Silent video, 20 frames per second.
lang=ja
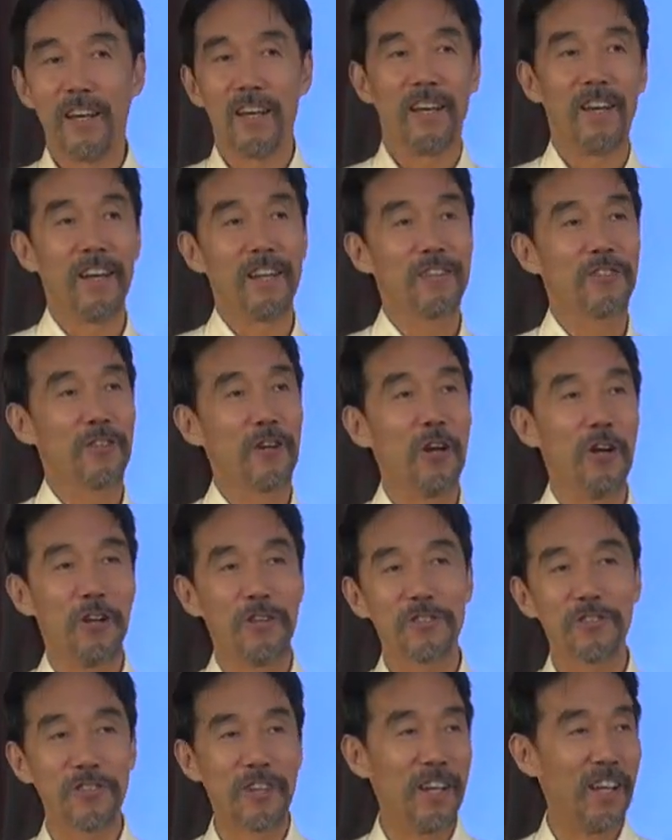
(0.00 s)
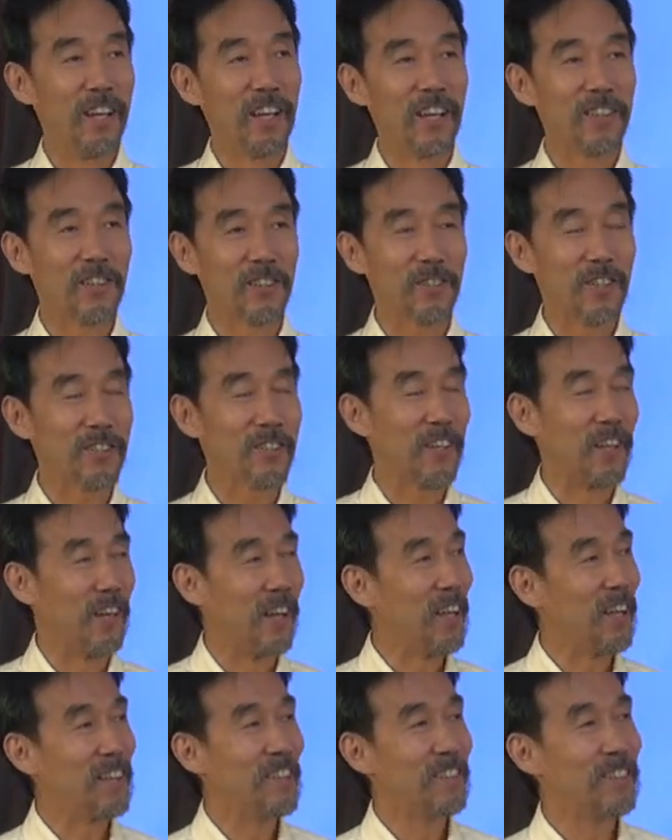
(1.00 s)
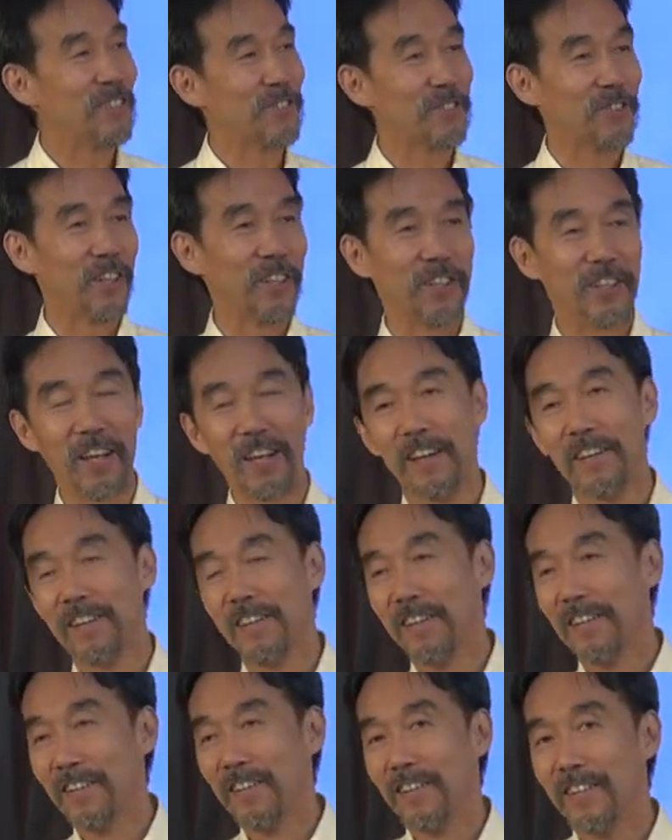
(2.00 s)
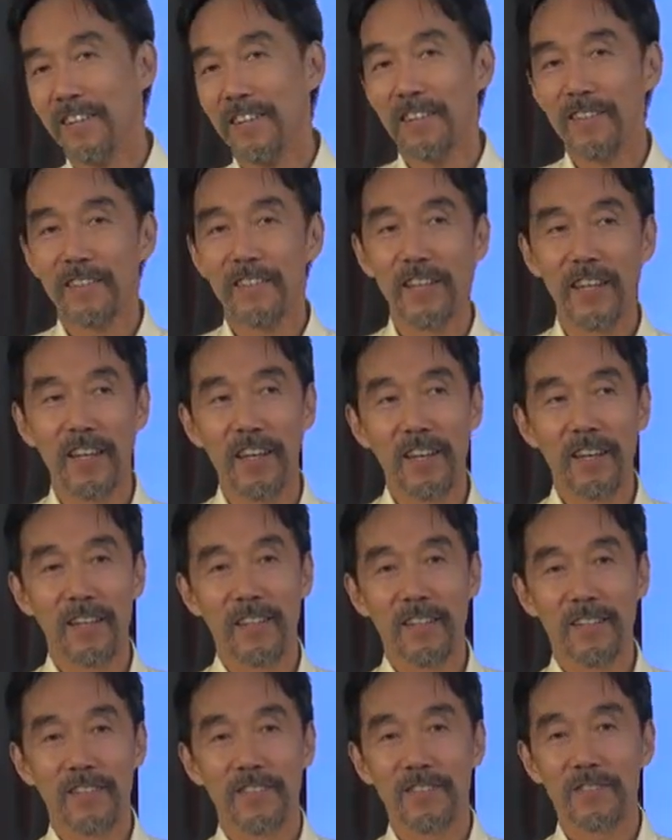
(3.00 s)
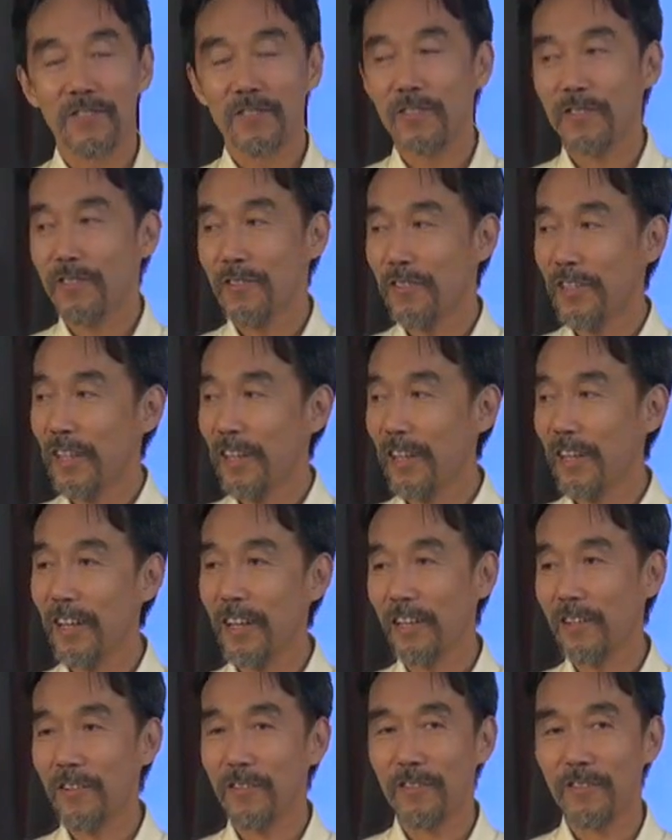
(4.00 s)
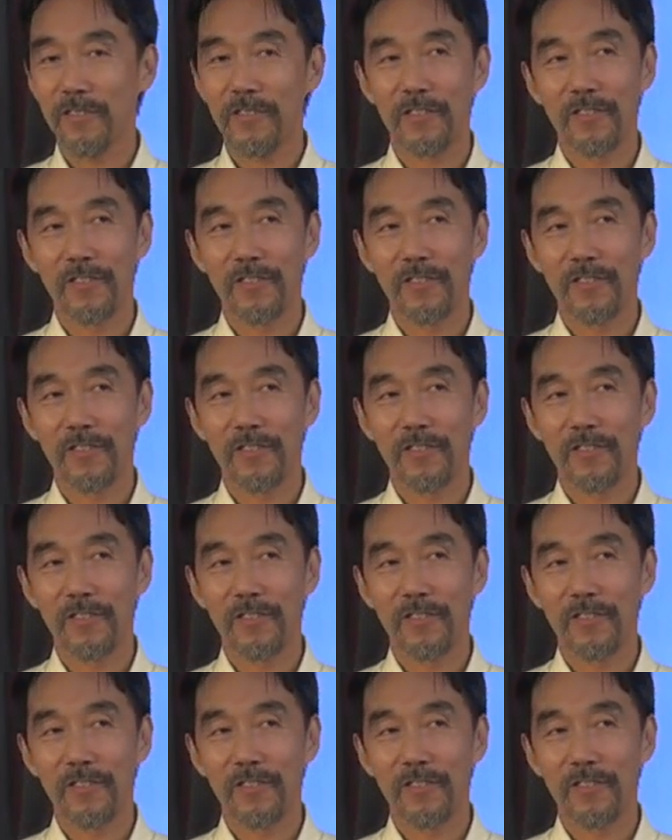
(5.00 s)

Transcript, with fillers: えー、っとですねやってくださいね続けてでで